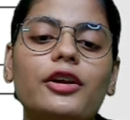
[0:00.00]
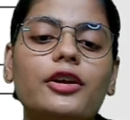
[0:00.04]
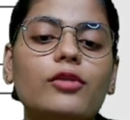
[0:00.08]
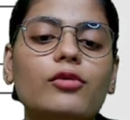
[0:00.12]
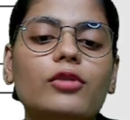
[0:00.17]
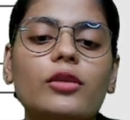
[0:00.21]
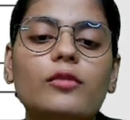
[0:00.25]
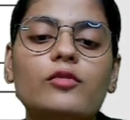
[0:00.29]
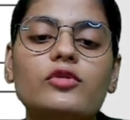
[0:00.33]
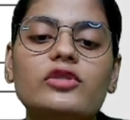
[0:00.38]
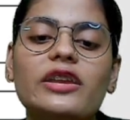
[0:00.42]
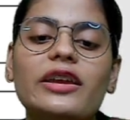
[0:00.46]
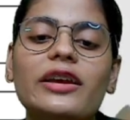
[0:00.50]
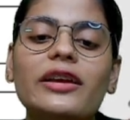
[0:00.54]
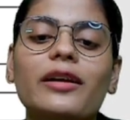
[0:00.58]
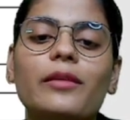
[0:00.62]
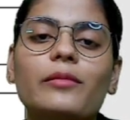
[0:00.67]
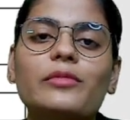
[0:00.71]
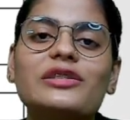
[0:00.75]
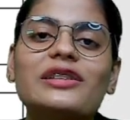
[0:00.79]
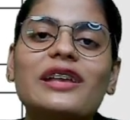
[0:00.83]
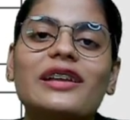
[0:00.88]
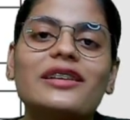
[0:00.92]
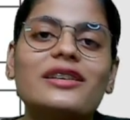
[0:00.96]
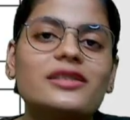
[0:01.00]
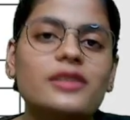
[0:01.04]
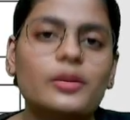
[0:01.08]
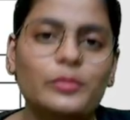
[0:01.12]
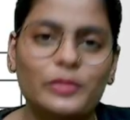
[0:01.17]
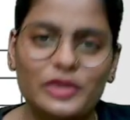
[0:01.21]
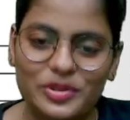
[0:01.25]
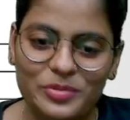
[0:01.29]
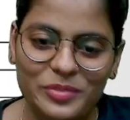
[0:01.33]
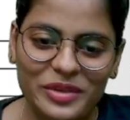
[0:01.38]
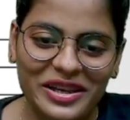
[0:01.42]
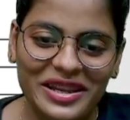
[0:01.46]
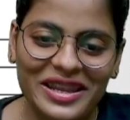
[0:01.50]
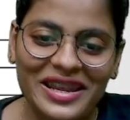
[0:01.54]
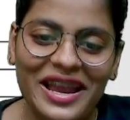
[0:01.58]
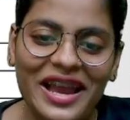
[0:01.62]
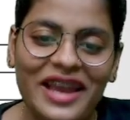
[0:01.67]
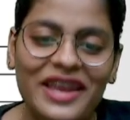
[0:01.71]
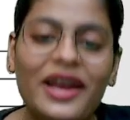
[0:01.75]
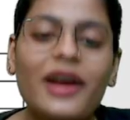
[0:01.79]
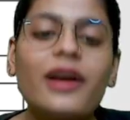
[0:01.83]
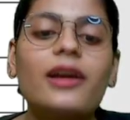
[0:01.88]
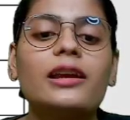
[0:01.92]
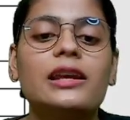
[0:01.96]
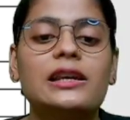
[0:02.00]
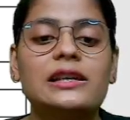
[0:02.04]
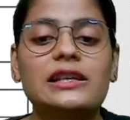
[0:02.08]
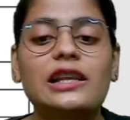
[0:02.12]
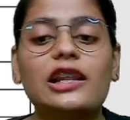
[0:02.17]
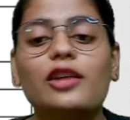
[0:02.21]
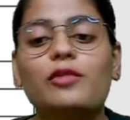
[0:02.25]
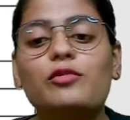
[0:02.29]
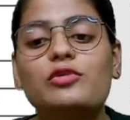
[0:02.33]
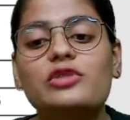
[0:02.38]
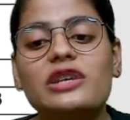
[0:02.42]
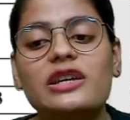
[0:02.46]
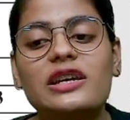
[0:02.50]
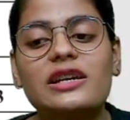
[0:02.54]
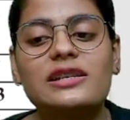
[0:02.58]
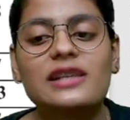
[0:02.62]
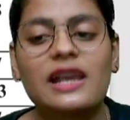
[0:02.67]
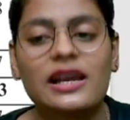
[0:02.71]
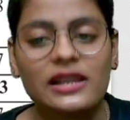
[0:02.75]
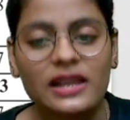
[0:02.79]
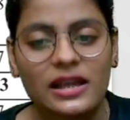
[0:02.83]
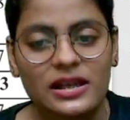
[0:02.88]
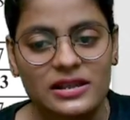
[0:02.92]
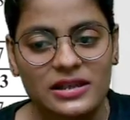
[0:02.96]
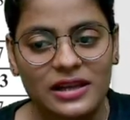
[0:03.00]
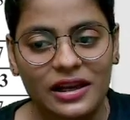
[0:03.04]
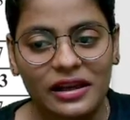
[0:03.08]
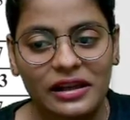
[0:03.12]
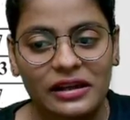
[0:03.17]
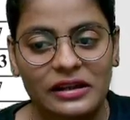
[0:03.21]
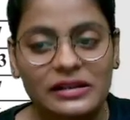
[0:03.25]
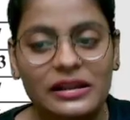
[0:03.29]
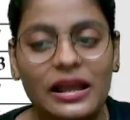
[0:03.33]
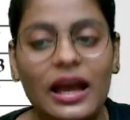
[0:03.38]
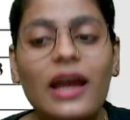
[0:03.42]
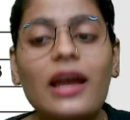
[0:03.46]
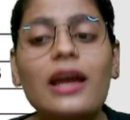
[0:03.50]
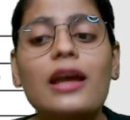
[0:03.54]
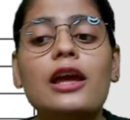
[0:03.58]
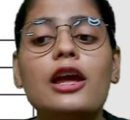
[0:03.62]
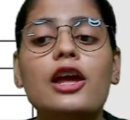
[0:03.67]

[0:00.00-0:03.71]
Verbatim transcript: क्योंकि मुझे ये कभी ज़्यादा समझ में नहीं आया इसीलिए मुझे ये ज़्यादा अच्छा लगता है